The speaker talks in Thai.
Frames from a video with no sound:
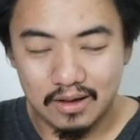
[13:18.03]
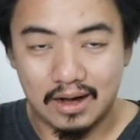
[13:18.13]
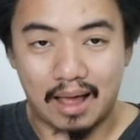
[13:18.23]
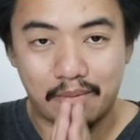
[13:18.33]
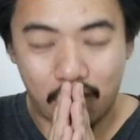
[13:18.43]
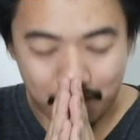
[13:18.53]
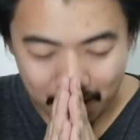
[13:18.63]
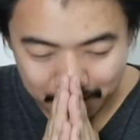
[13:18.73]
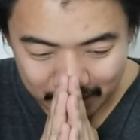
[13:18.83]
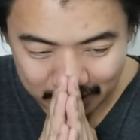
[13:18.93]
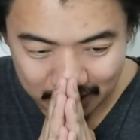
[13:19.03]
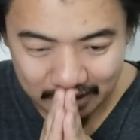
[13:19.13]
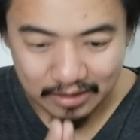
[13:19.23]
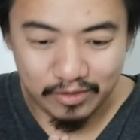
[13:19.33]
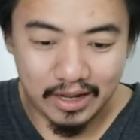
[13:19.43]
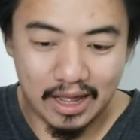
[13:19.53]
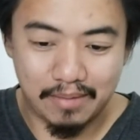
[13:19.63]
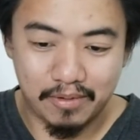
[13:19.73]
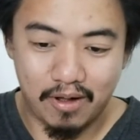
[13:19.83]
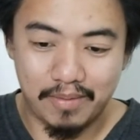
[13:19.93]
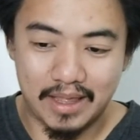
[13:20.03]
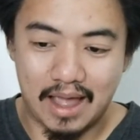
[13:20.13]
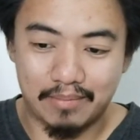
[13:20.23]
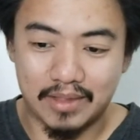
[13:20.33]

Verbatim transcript: กราบขออภัยมาณที่นี้ด้วยนะครับ ก็พยายาม